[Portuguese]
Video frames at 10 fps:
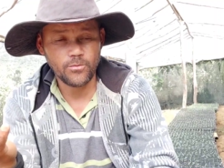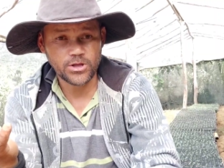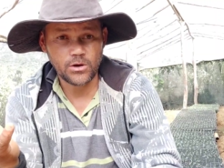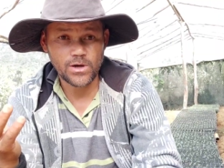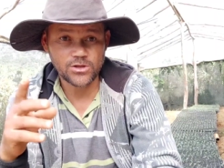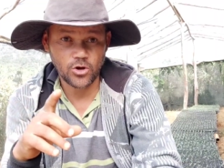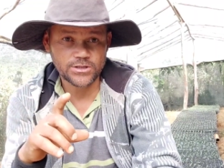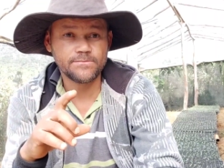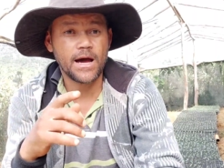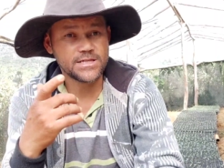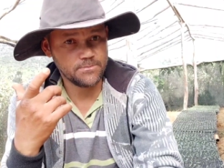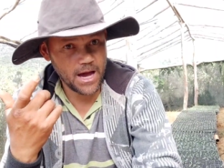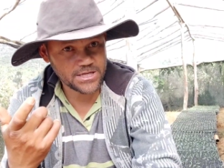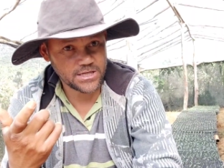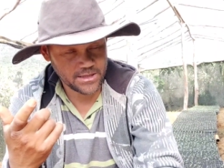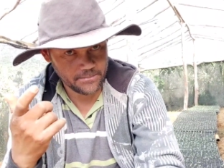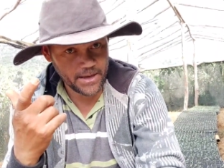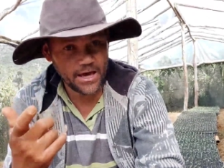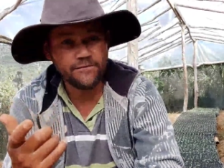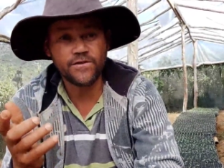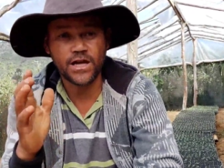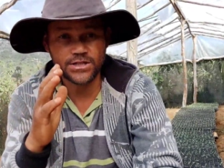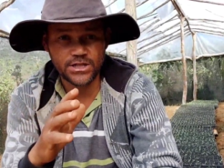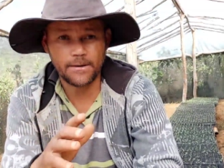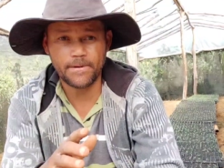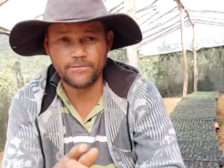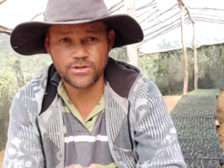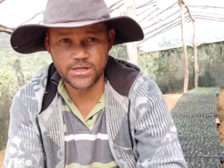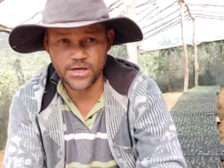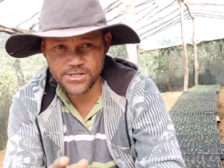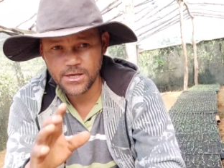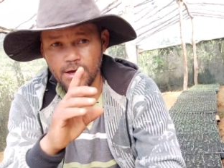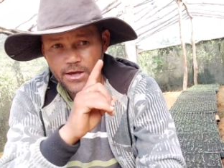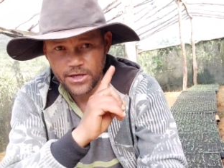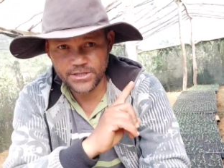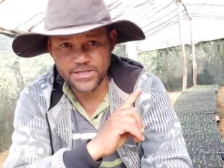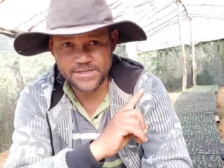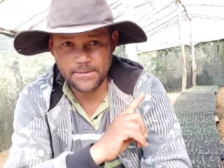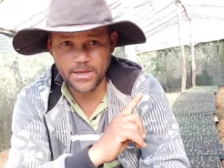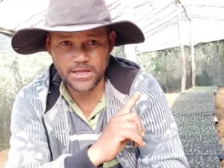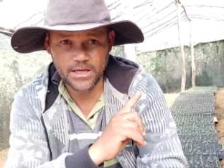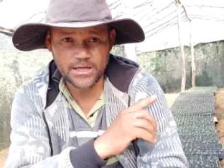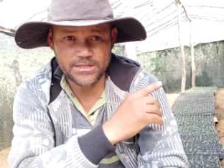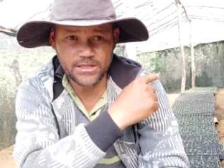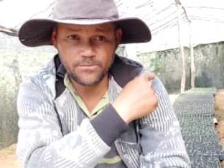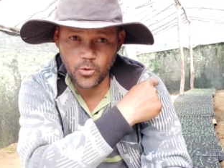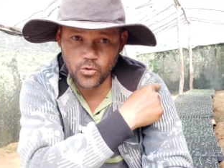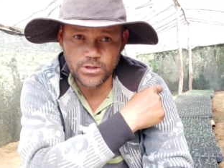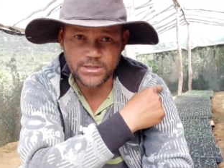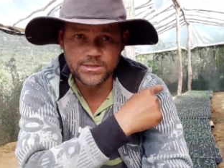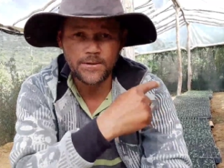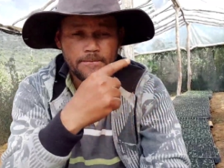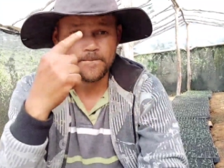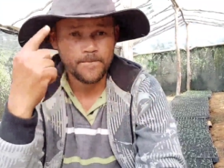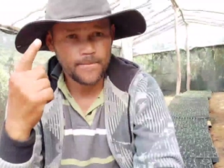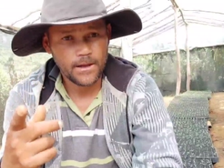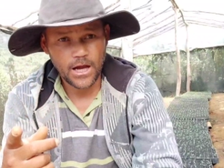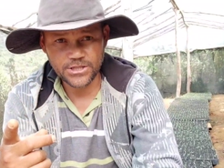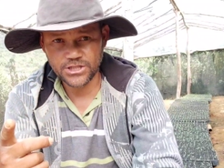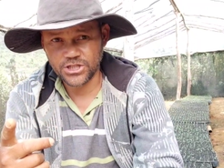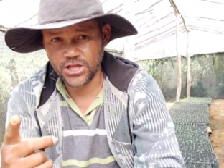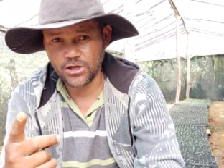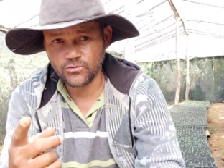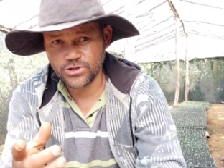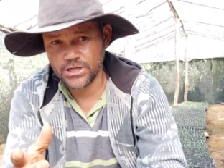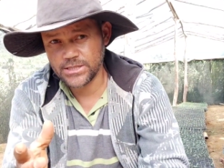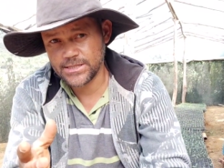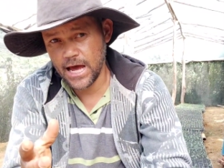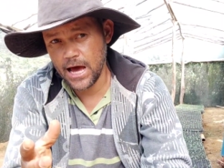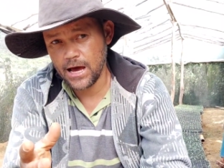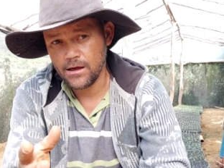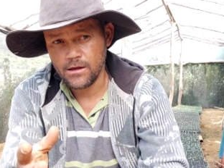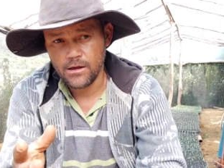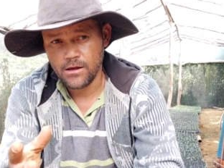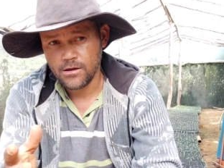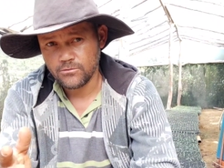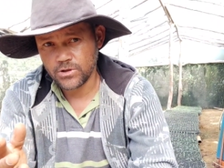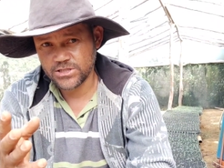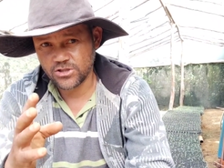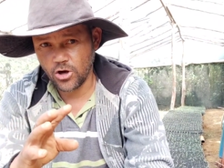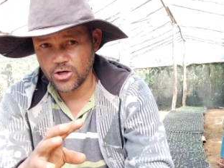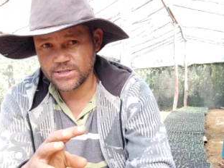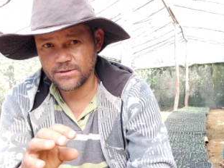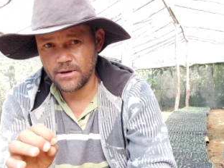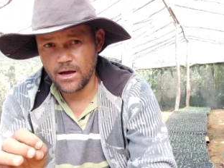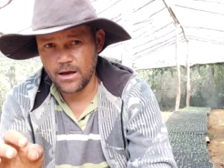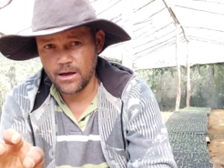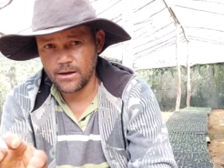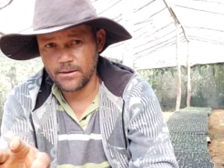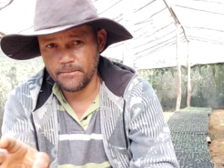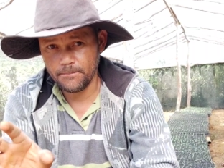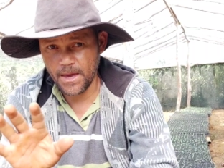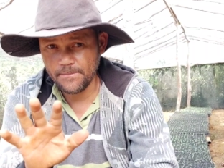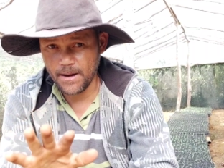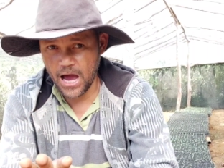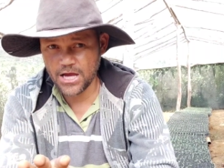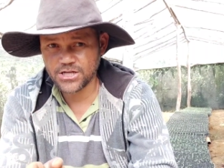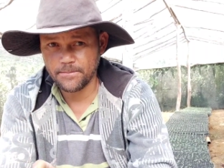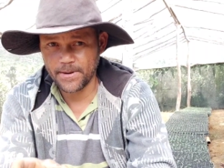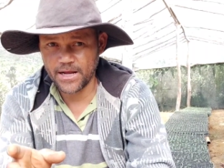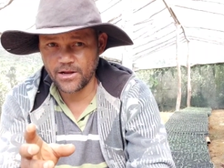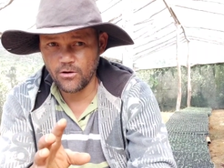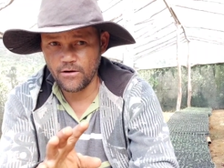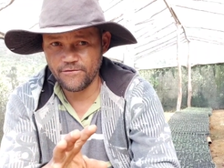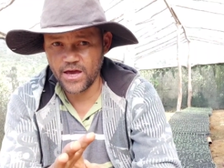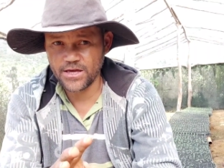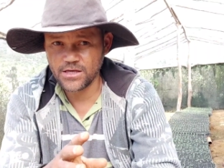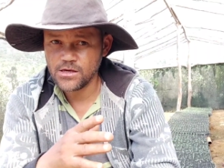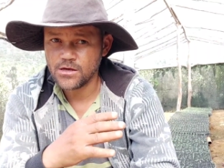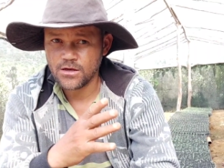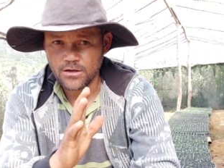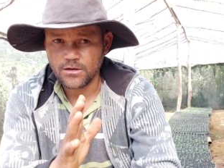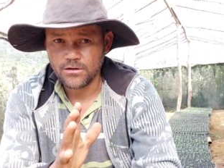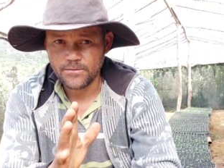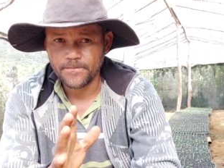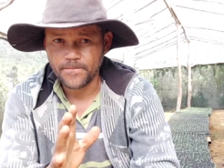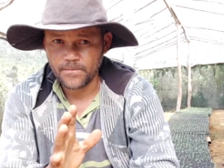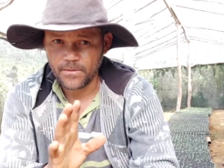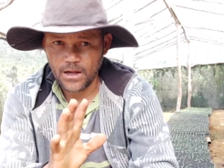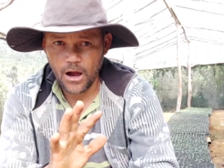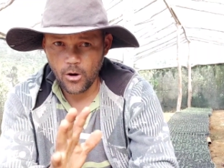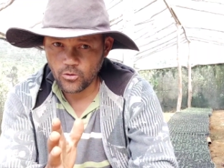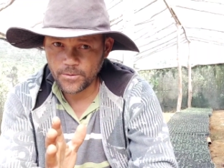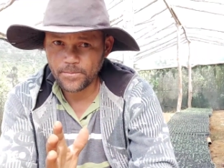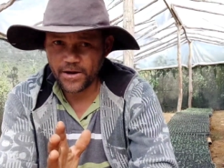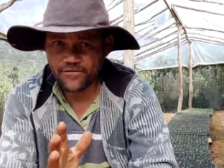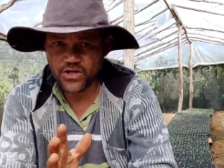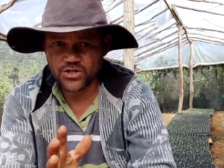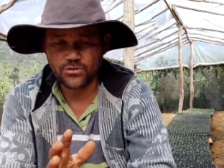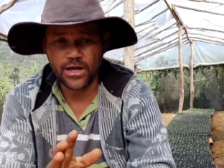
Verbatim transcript: botar uma dose mais baixa também, fica a dica para vocês. Em sementeira assim, mudas, a gente tem que utilizar umas doses bem baixa para não haver aí algum imprevisto,